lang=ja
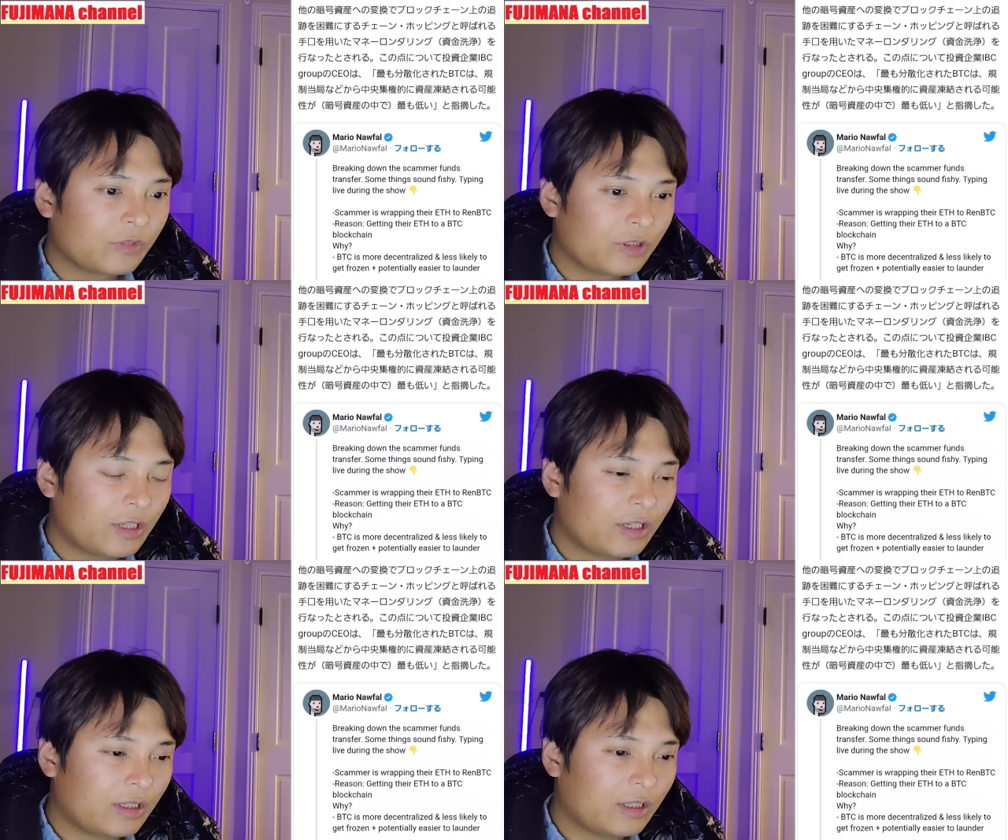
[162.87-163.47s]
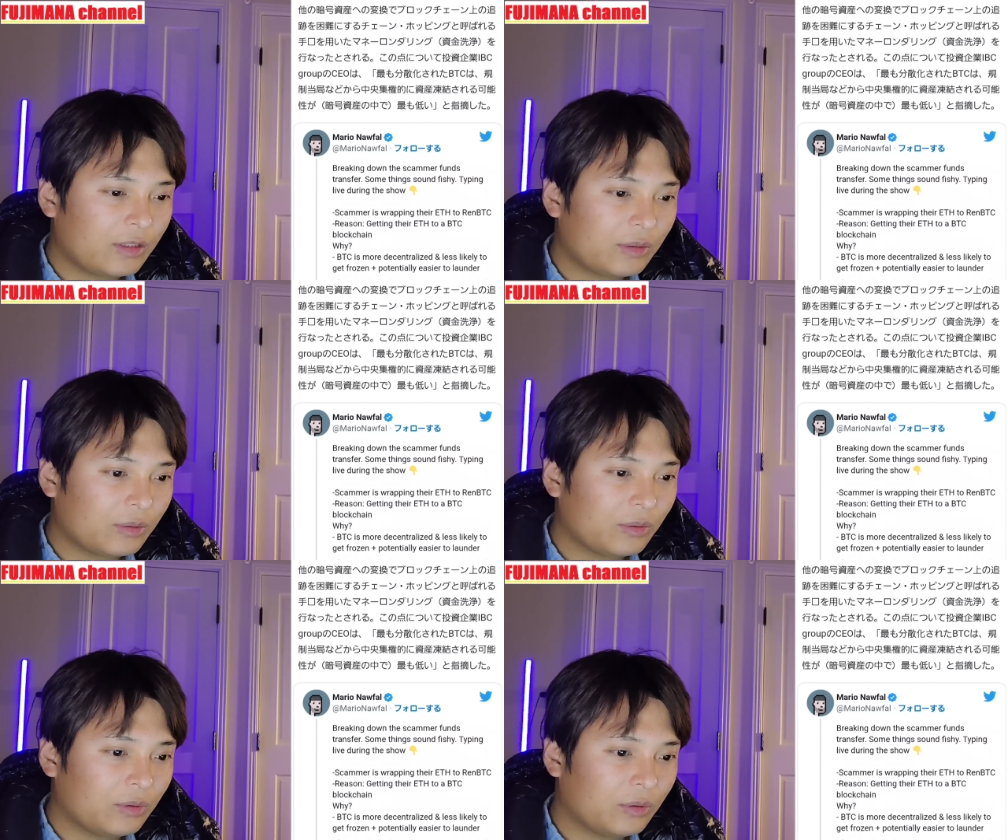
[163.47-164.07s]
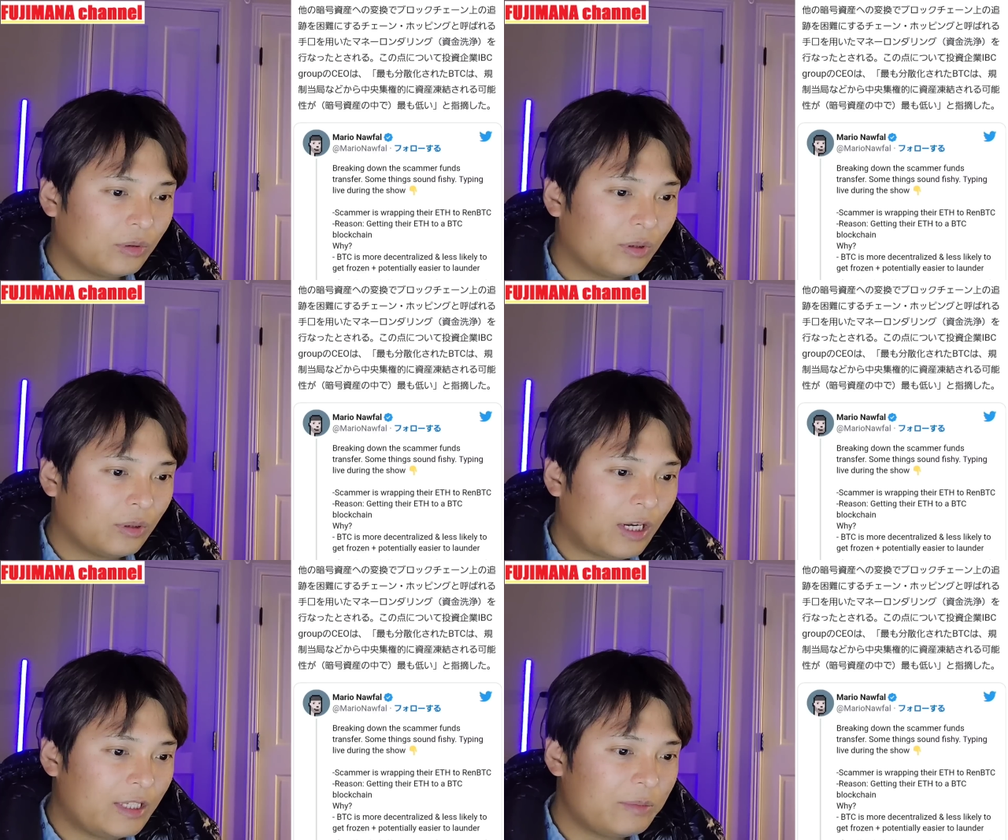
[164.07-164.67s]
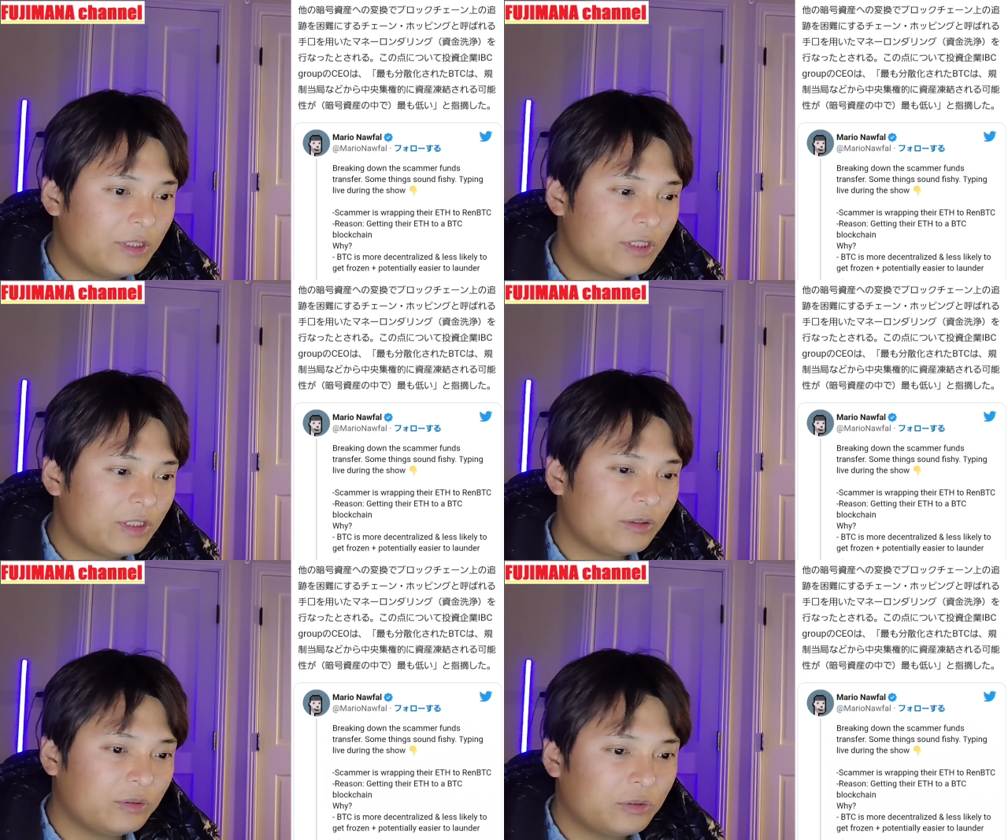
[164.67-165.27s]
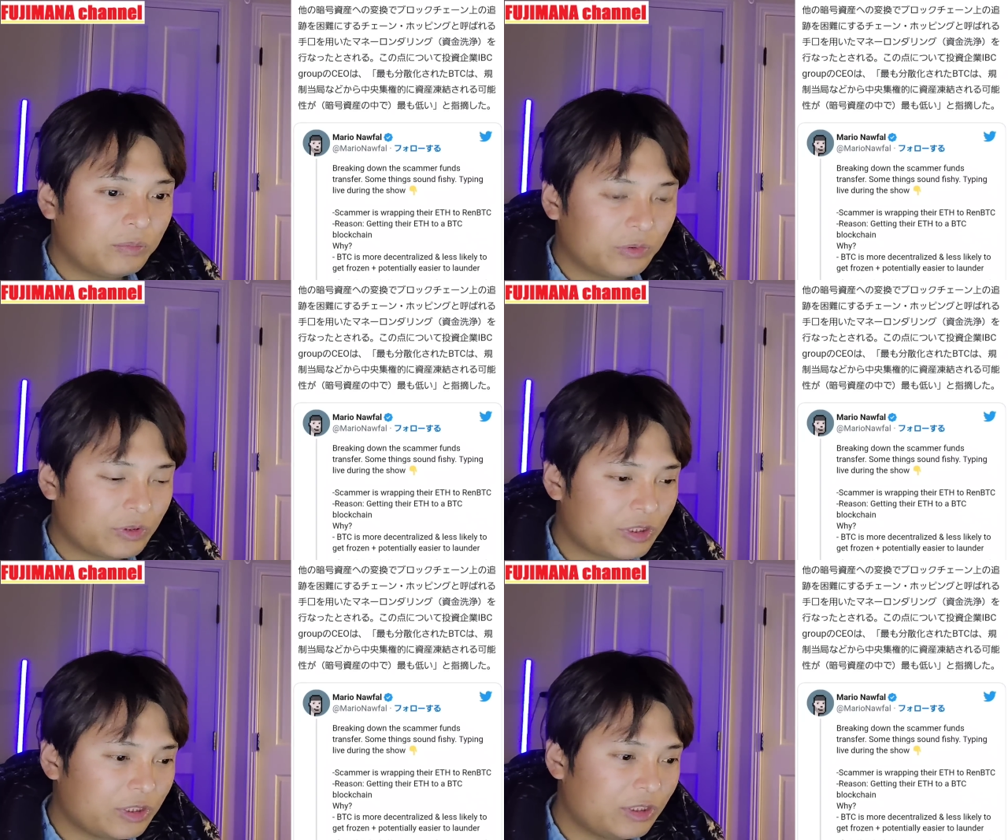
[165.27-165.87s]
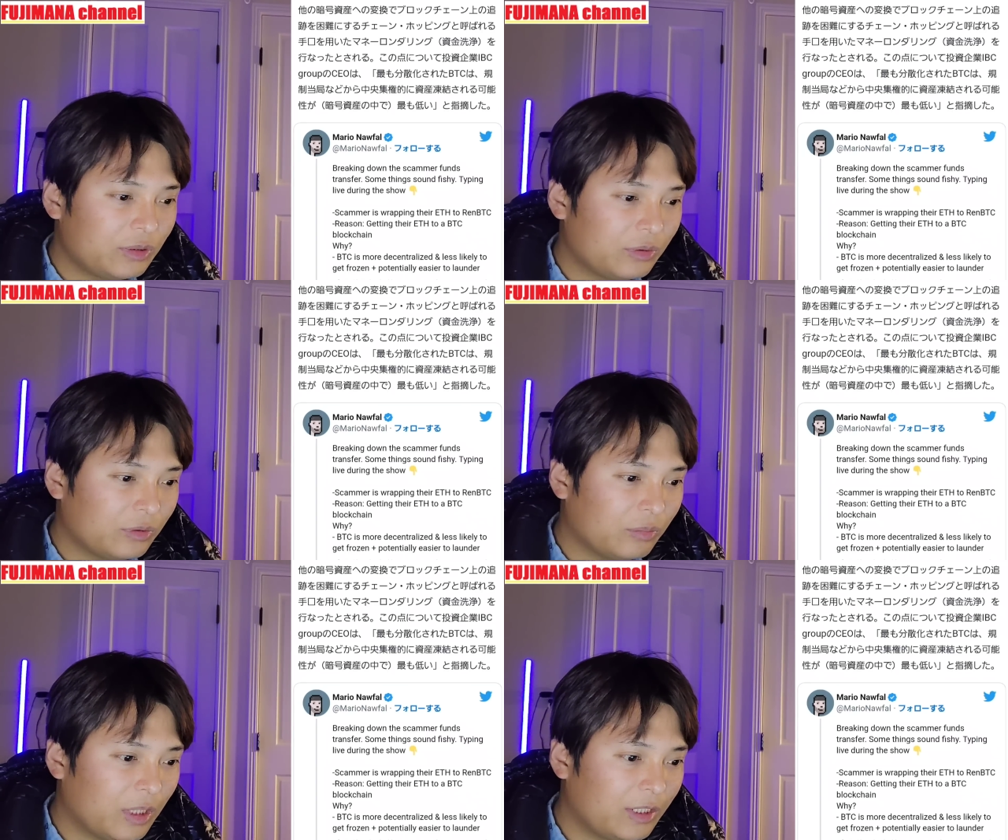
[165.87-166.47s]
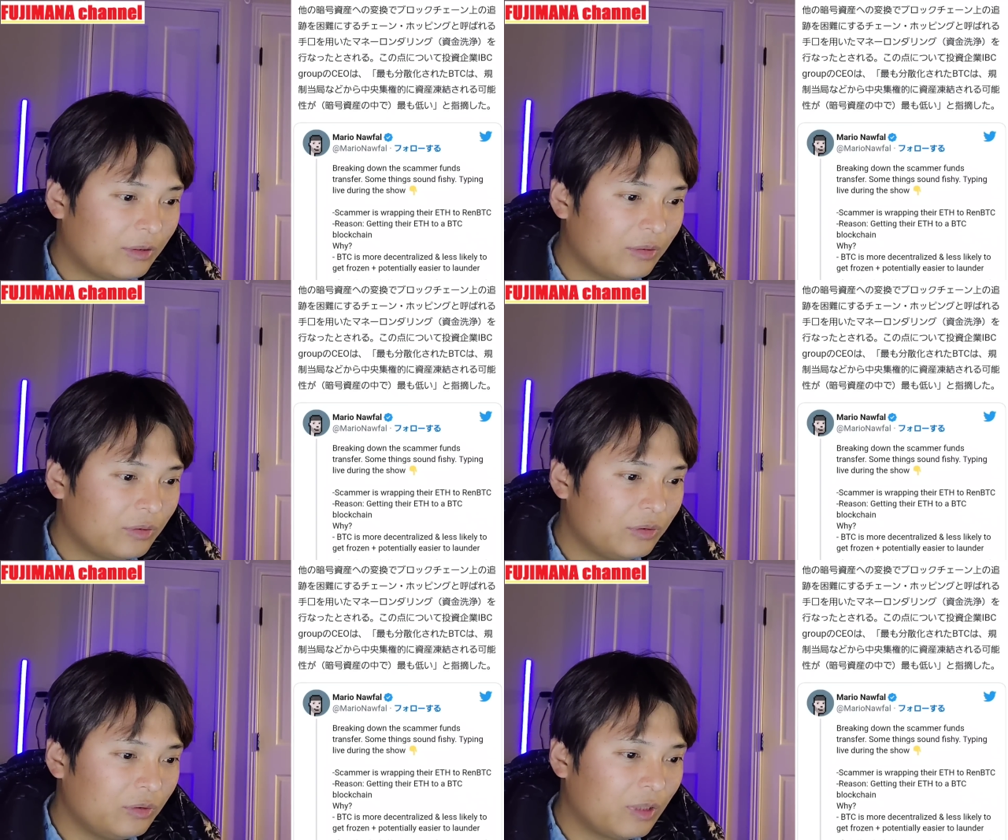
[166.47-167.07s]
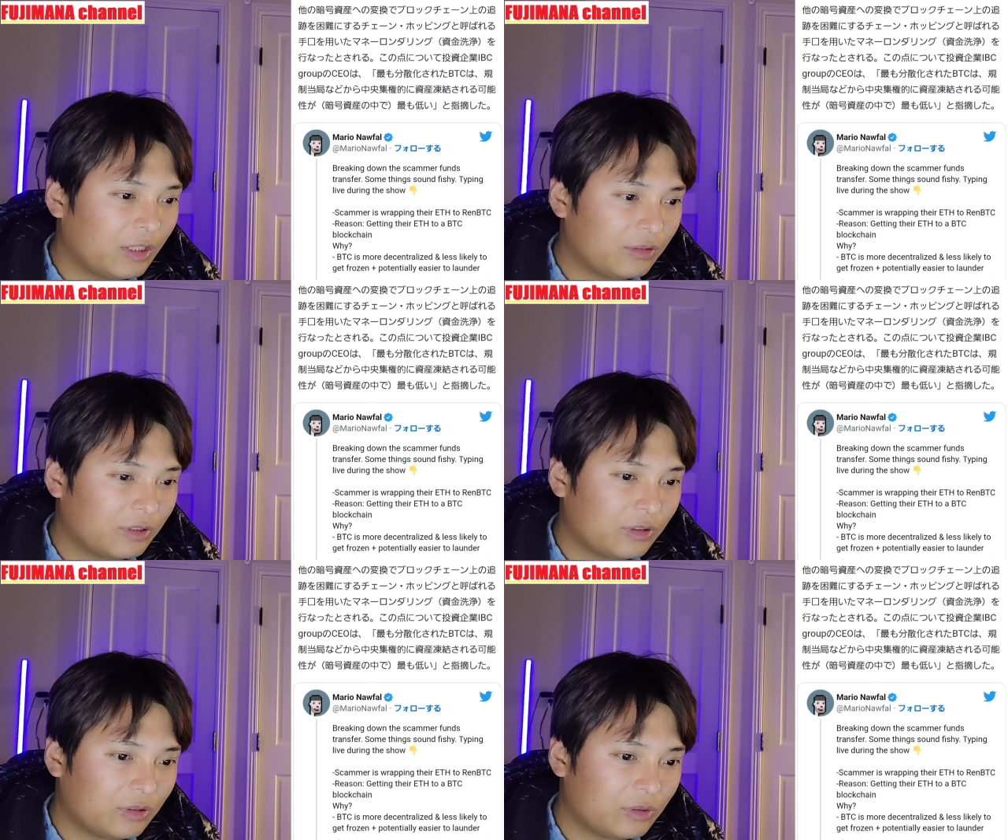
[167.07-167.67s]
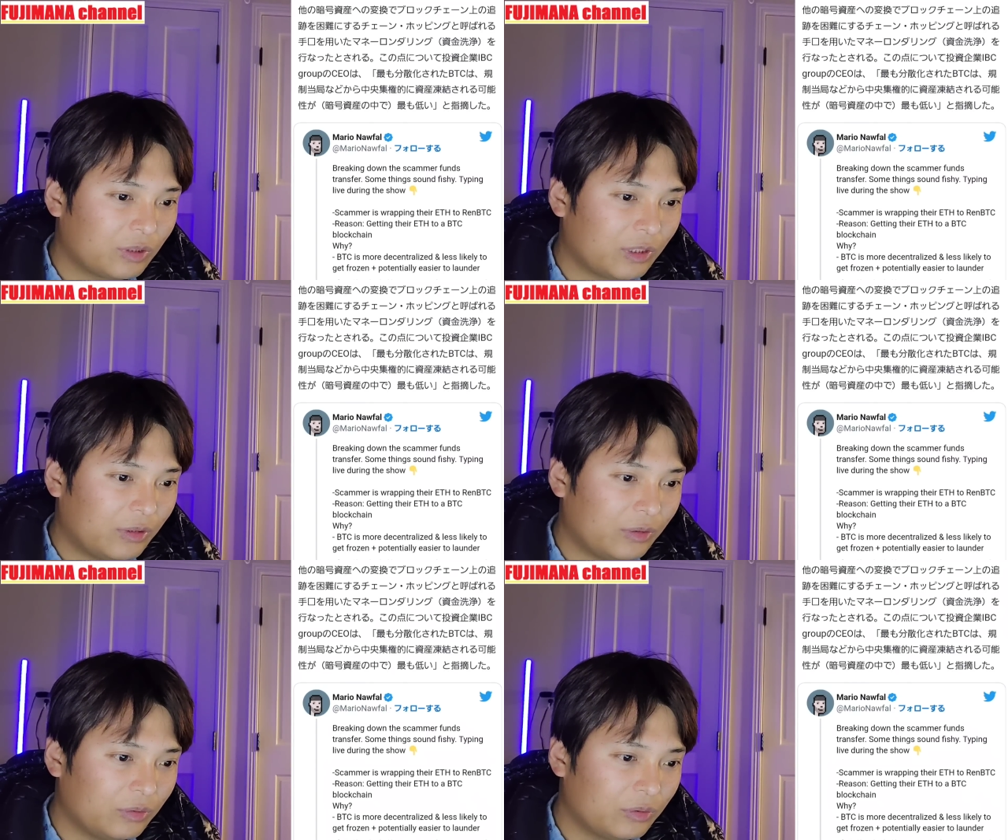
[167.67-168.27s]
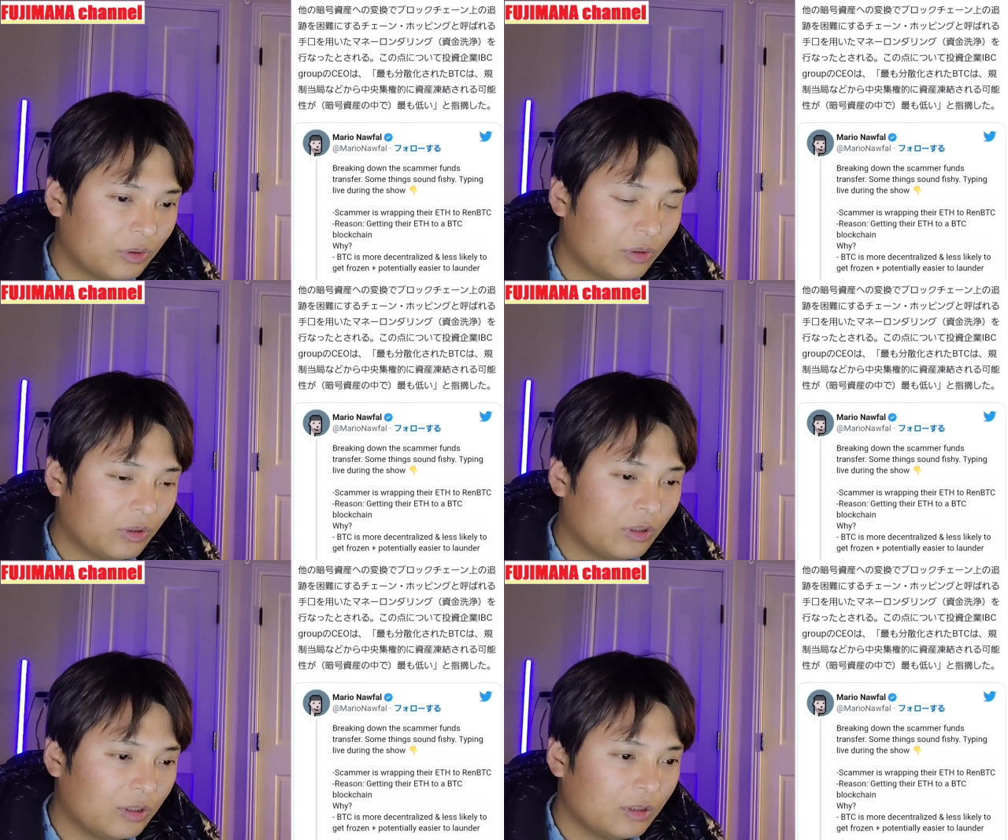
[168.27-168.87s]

で、えっと、IBC グループの CEO のマリオ・ニューファルっていう人が言うと、